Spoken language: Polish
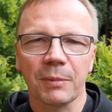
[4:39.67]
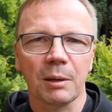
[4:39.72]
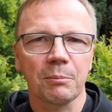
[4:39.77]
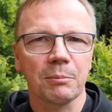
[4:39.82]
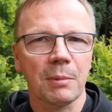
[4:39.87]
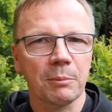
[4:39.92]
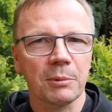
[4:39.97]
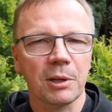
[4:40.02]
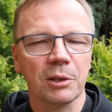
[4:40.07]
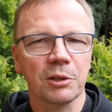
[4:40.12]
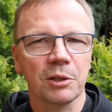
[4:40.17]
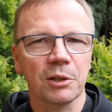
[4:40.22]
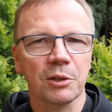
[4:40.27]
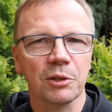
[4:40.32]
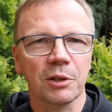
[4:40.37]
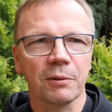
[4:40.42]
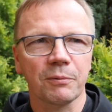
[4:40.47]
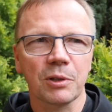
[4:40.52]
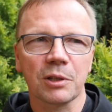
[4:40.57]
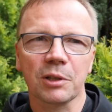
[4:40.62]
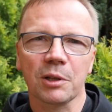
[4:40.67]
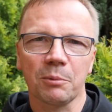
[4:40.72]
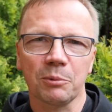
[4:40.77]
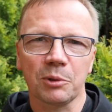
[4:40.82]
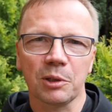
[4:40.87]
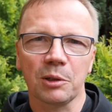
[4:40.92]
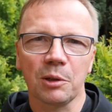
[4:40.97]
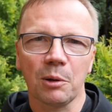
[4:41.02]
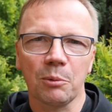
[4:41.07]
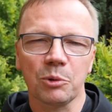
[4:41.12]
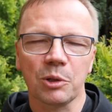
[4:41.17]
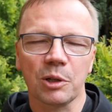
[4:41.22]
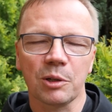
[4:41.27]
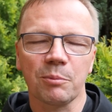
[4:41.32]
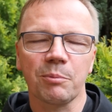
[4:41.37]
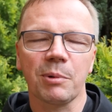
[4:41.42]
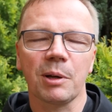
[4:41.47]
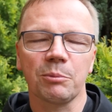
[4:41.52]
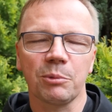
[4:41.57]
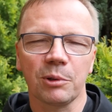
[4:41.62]
Mam nadzieję, że wszystko będzie dobrze, że
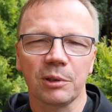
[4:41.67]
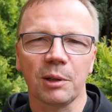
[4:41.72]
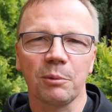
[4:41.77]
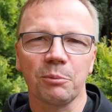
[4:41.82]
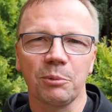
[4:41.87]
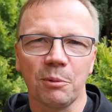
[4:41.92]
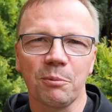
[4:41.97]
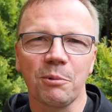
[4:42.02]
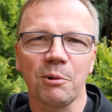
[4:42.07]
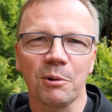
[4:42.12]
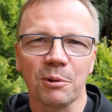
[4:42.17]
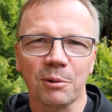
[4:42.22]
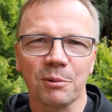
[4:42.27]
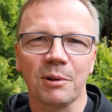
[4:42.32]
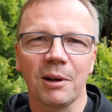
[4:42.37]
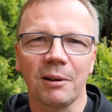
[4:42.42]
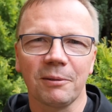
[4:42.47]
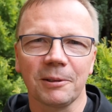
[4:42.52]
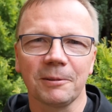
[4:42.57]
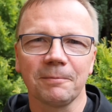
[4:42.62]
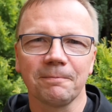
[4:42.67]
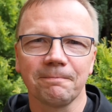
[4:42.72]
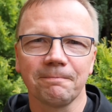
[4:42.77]
Pan Bóg nam pobłogosławi.